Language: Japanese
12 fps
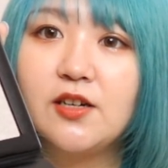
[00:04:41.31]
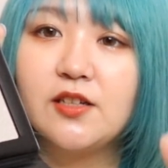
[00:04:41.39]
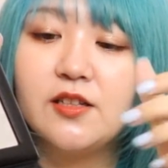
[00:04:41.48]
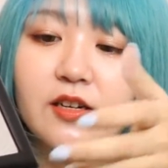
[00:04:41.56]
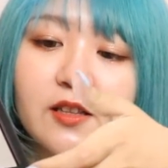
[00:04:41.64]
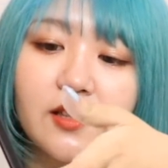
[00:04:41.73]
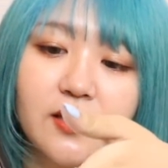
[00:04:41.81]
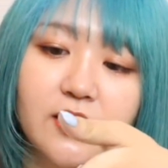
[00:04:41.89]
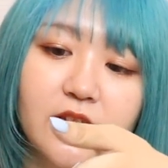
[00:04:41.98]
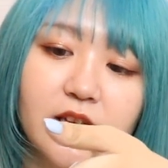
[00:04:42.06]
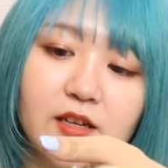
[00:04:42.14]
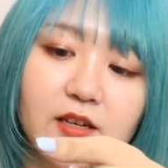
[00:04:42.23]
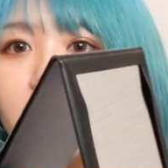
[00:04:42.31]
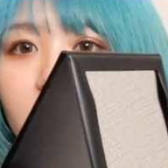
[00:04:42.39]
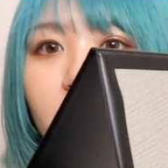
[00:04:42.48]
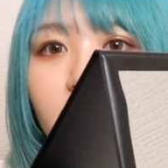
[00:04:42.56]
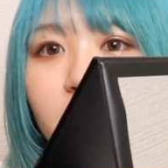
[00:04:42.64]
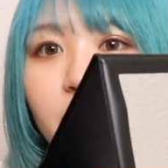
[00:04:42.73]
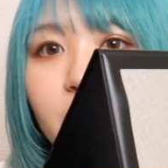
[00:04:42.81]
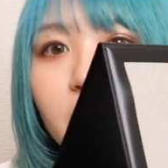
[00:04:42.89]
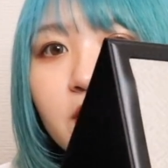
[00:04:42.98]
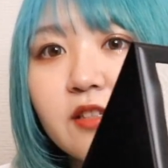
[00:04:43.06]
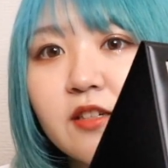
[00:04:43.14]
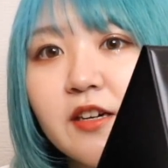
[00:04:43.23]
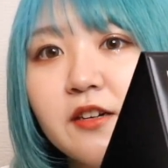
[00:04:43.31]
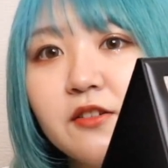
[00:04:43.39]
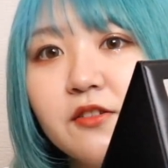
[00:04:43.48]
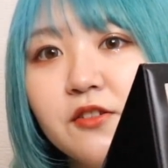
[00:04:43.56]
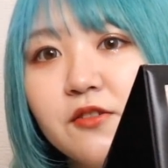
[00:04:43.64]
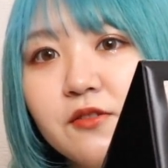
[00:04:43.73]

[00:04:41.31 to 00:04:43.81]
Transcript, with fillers: 書いてあって、立ててこうやって使えるの。